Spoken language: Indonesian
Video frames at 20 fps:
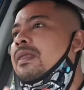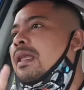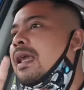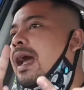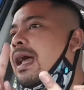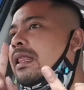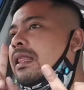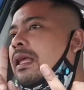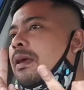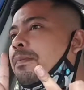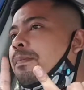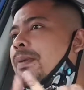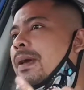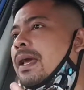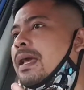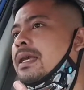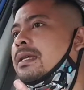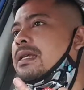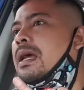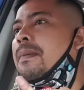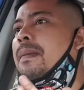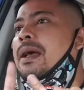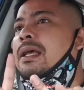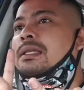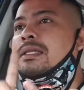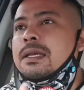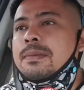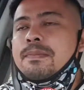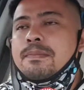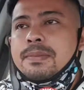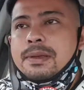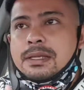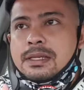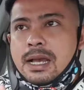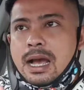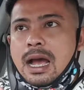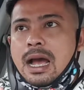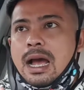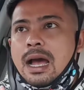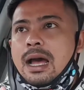KTP sama SIM
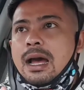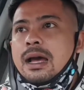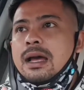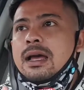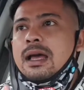bisa